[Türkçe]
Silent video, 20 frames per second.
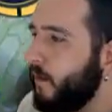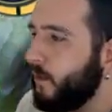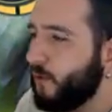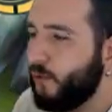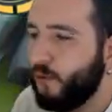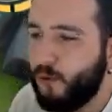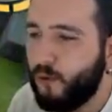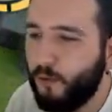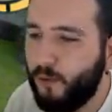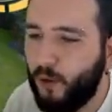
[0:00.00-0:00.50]

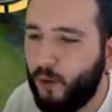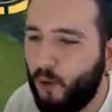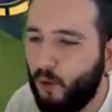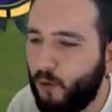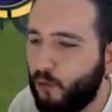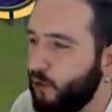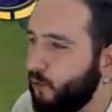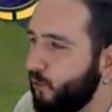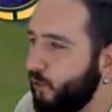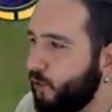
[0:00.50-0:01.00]
Çünkü bir
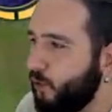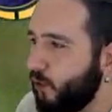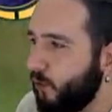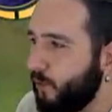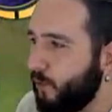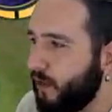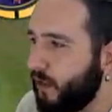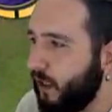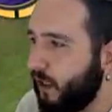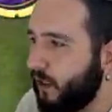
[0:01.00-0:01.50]
öncümüz yok,
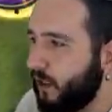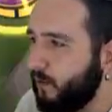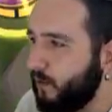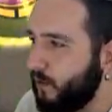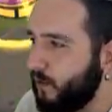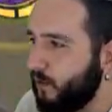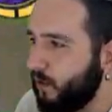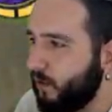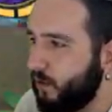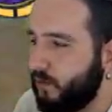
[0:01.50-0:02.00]
bir
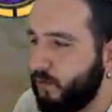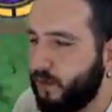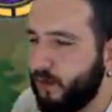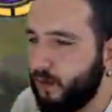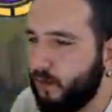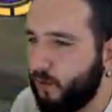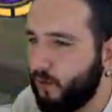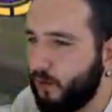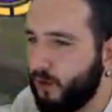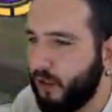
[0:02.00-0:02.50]
tankımız yok. Bizi
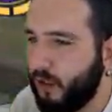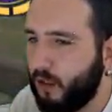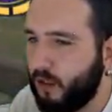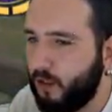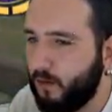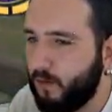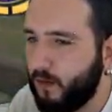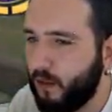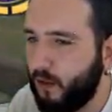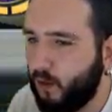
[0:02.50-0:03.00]
koruyacak
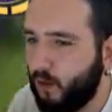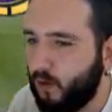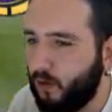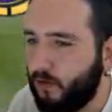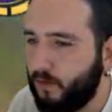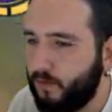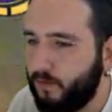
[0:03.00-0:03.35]
kimse yok.